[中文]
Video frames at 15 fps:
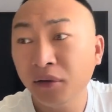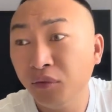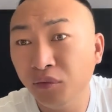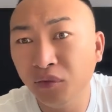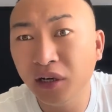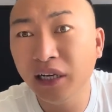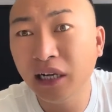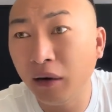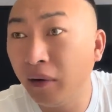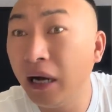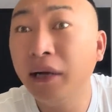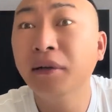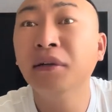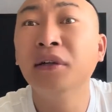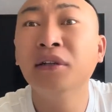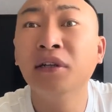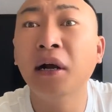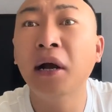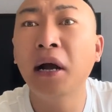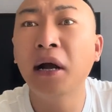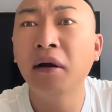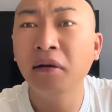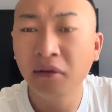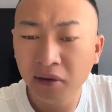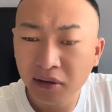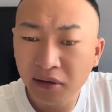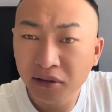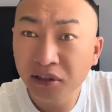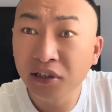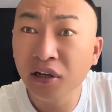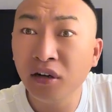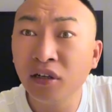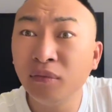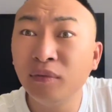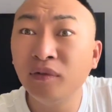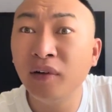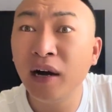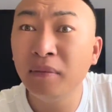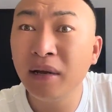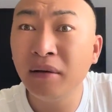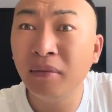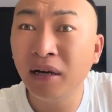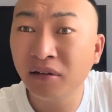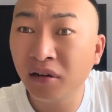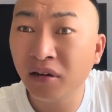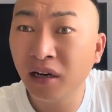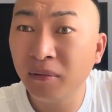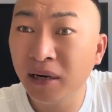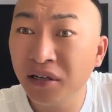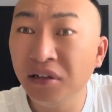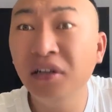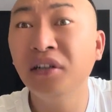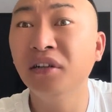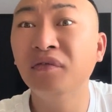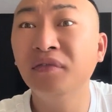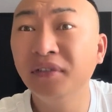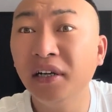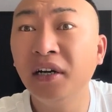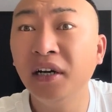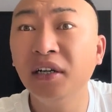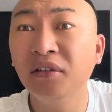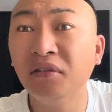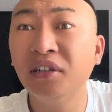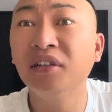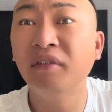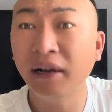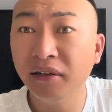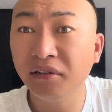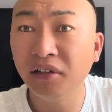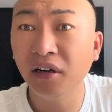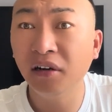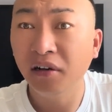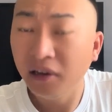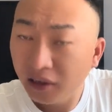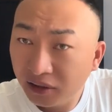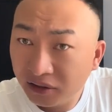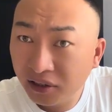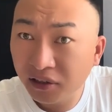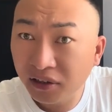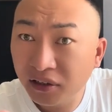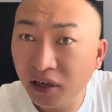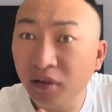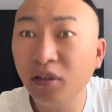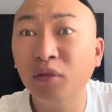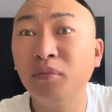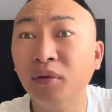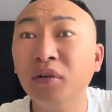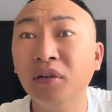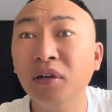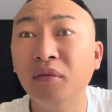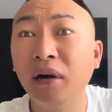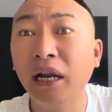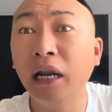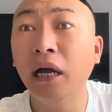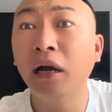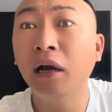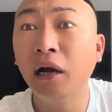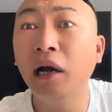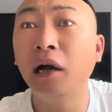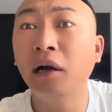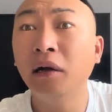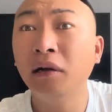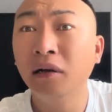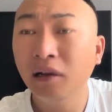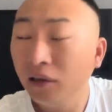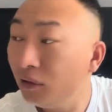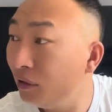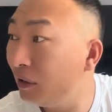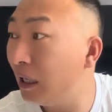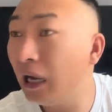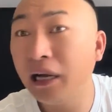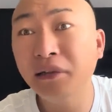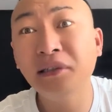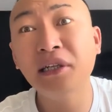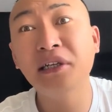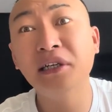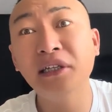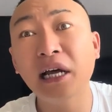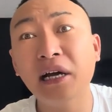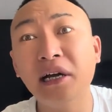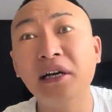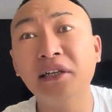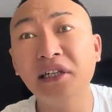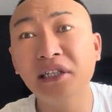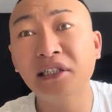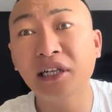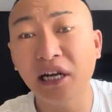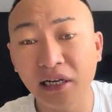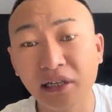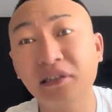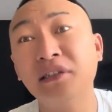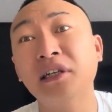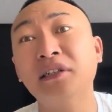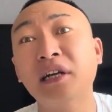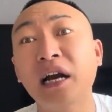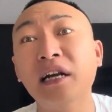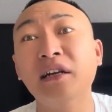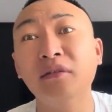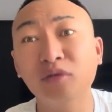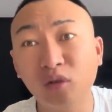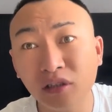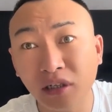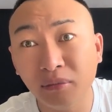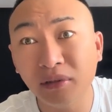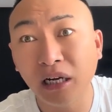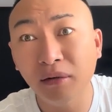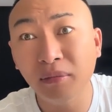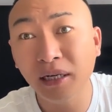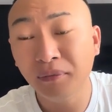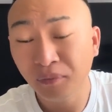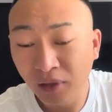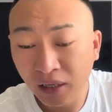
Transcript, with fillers: 五个家伙成啊。你要是不方便吧，到那边你只负责喝酒吃饭就行，剩下事就不用你管了啊！你看这几个大哥搁这一商量，这事还能说整不成吗？